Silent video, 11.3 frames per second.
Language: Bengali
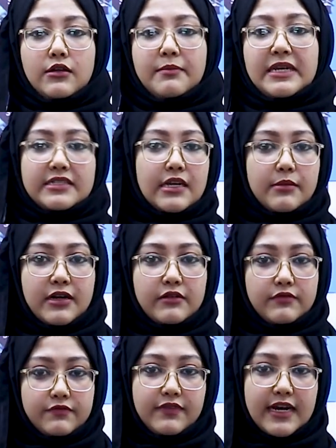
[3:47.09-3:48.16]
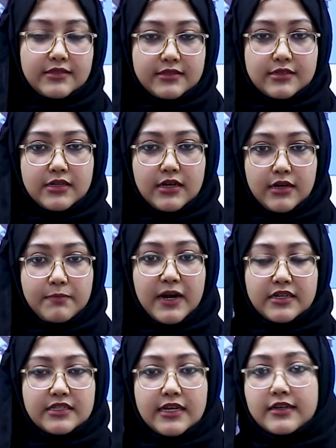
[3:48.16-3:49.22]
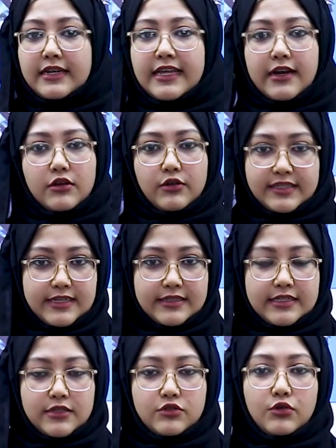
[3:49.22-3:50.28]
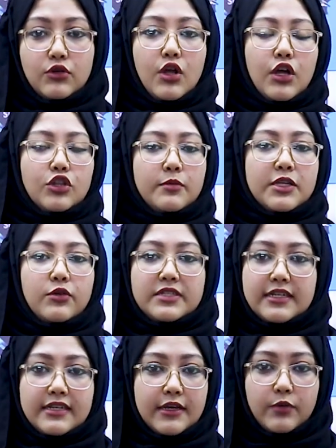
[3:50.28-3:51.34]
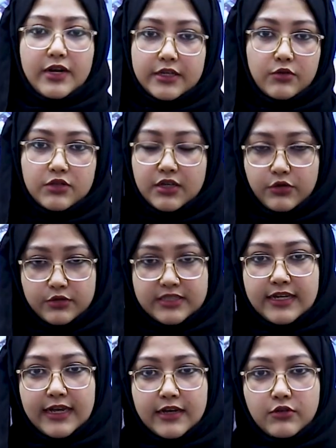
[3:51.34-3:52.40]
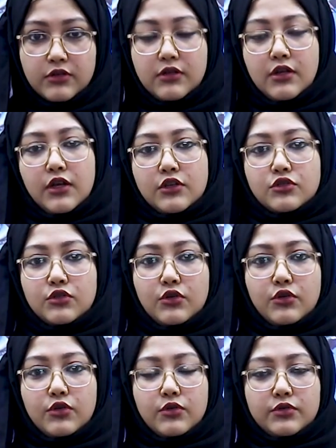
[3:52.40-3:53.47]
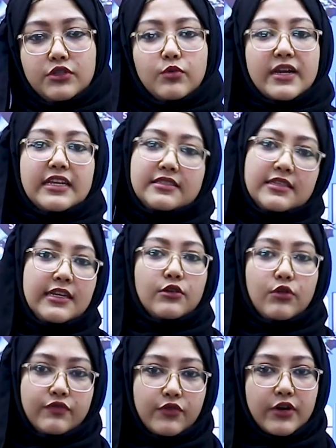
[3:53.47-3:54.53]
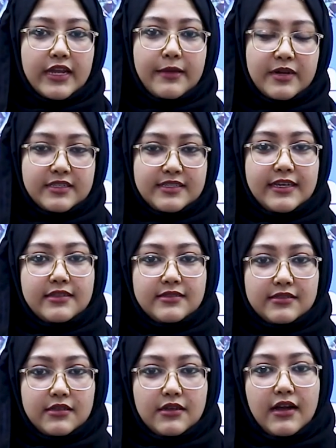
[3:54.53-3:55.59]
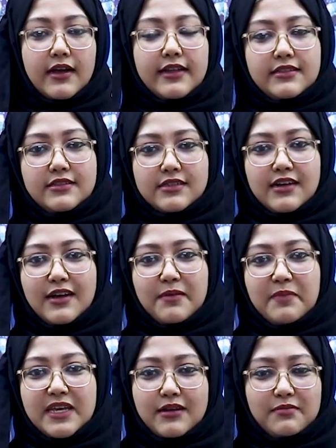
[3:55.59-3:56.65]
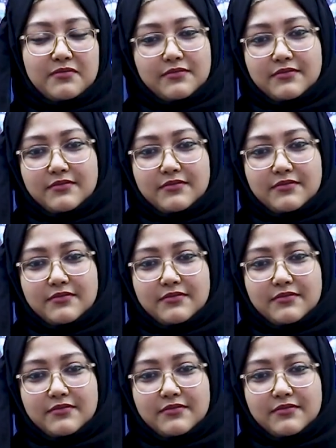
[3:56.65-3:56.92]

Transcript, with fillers: মিড টার্ম আর ফার্স্ট পার্টটা ক্লিয়ার হয়ে যাচ্ছে সো তোমাদের ওইটা নিয়ে ওয়ারি করতে হচ্ছে না এখন সো ইউ ক্যান ইজিলি গো ফর এমআরসিএস অ্যান্ড বিকাম